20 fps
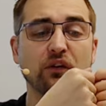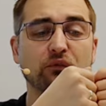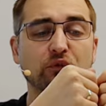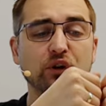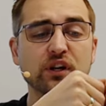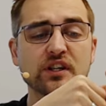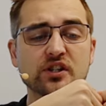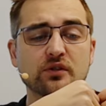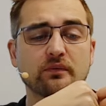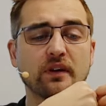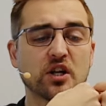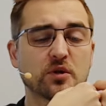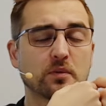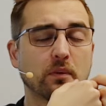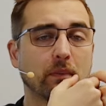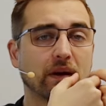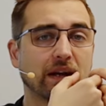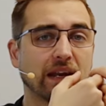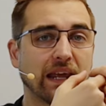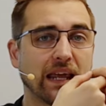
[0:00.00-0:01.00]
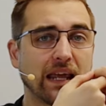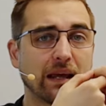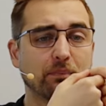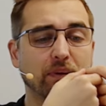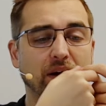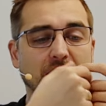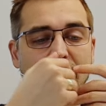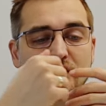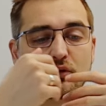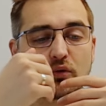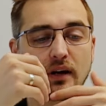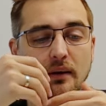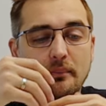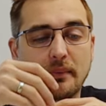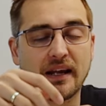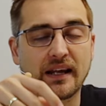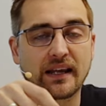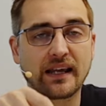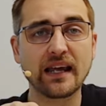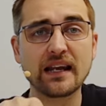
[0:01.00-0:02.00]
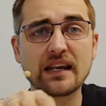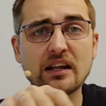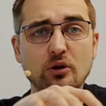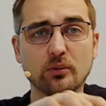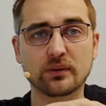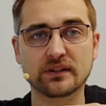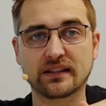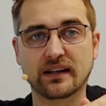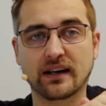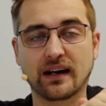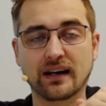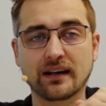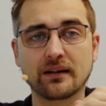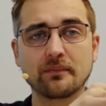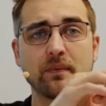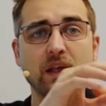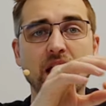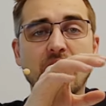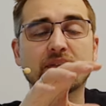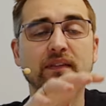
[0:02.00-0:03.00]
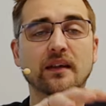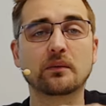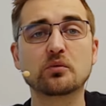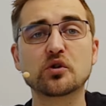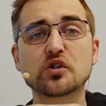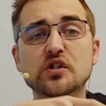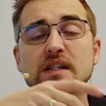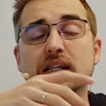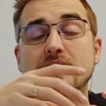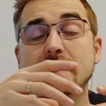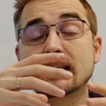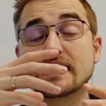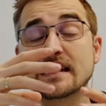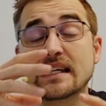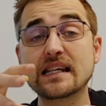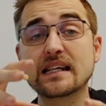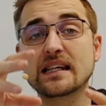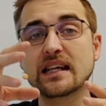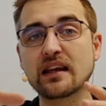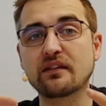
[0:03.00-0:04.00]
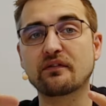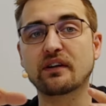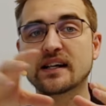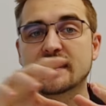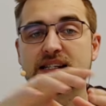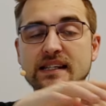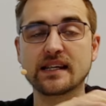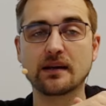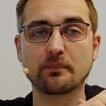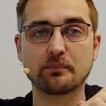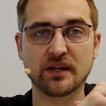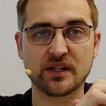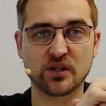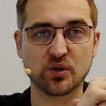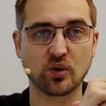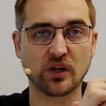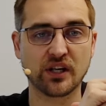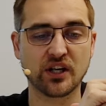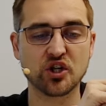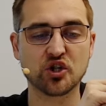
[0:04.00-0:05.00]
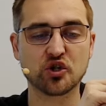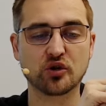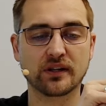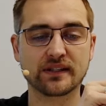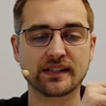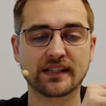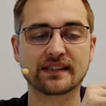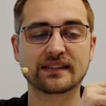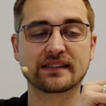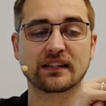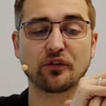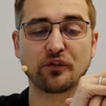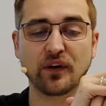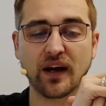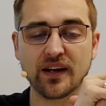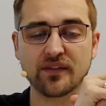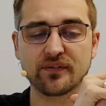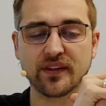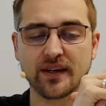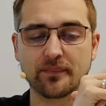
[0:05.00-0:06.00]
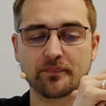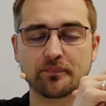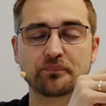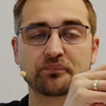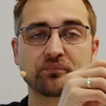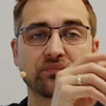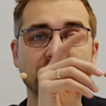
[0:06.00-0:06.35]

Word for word: Würde ich zum Beispiel meinen Ehepartner oder meine Kinder übertragen, dann müssten die jeweils ihren persönlichen Steuersatz drauf anwenden.